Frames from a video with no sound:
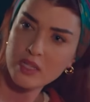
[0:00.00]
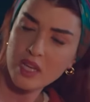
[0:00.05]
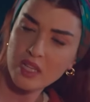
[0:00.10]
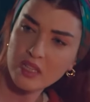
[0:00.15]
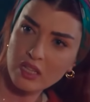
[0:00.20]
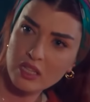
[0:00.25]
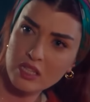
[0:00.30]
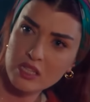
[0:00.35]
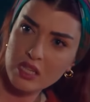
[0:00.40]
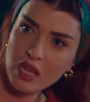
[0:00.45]
Ne
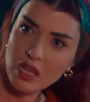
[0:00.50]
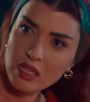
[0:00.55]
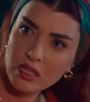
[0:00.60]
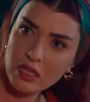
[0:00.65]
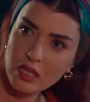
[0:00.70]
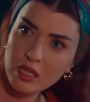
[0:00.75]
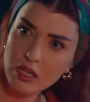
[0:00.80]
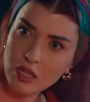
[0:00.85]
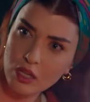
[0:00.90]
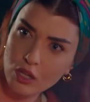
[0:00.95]
dedin sen?
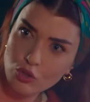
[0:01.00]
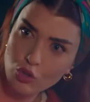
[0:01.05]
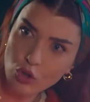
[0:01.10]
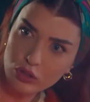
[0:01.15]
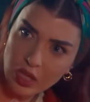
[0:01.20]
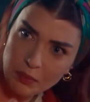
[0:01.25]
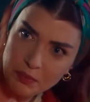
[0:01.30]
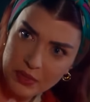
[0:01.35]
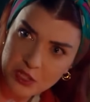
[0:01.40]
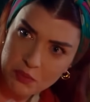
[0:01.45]

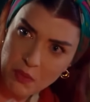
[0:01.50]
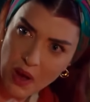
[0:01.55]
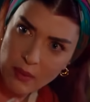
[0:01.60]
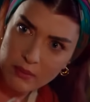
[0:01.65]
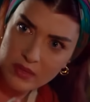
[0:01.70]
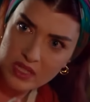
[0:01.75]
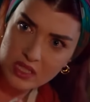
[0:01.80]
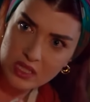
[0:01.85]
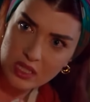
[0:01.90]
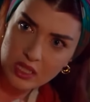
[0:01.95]
Yoksa pişman
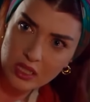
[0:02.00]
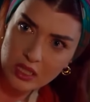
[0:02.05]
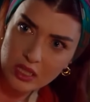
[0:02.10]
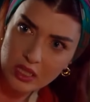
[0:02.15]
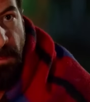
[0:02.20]
mısın?